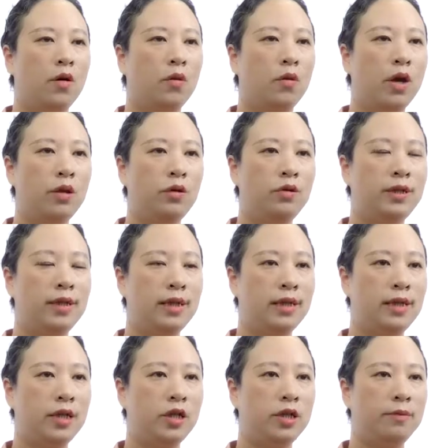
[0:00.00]
关于细
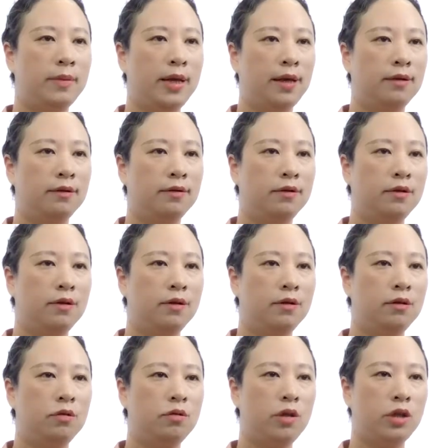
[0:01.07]
节之美，
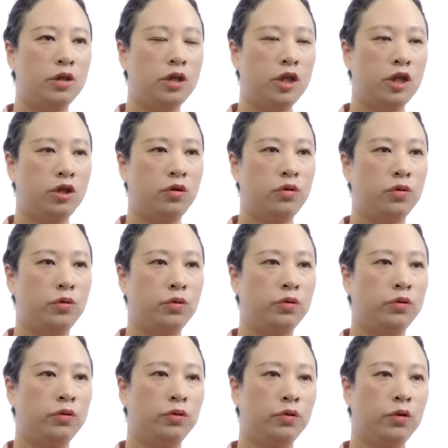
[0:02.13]
最世俗，
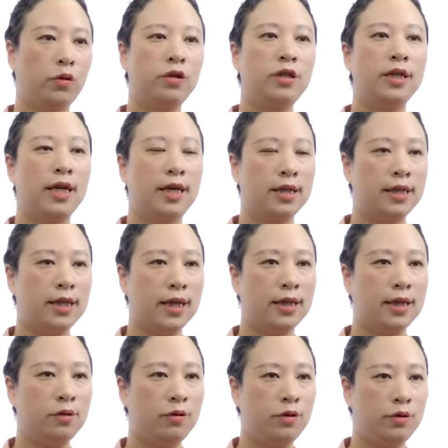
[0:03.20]
同时也是大
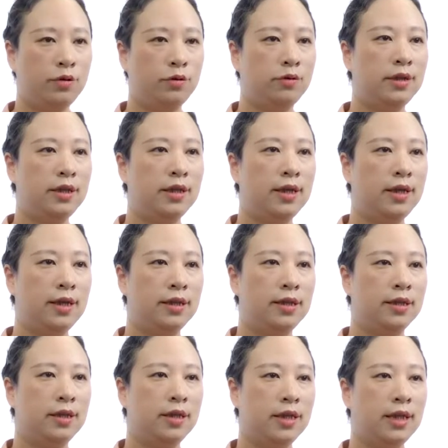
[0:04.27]
家最熟悉的例
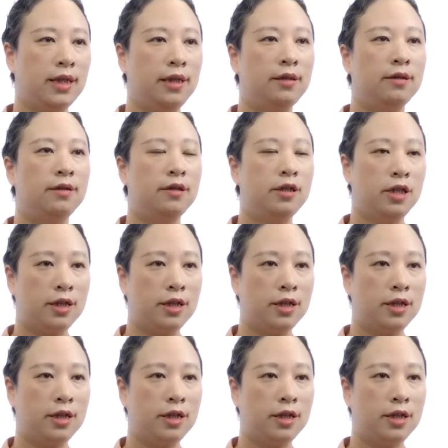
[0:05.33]
子之一是